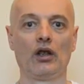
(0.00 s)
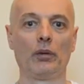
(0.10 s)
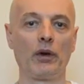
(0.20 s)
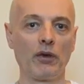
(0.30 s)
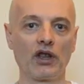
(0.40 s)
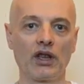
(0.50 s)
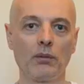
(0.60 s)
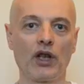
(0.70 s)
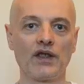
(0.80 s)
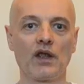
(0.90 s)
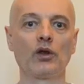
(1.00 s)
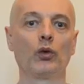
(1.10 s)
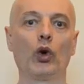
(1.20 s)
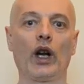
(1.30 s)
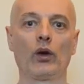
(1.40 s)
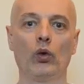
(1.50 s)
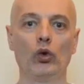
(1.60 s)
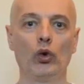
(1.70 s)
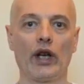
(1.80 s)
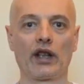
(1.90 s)
Lo primero que tenemos que hacer es buscar
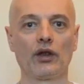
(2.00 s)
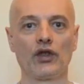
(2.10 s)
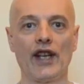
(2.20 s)
un lugar que nos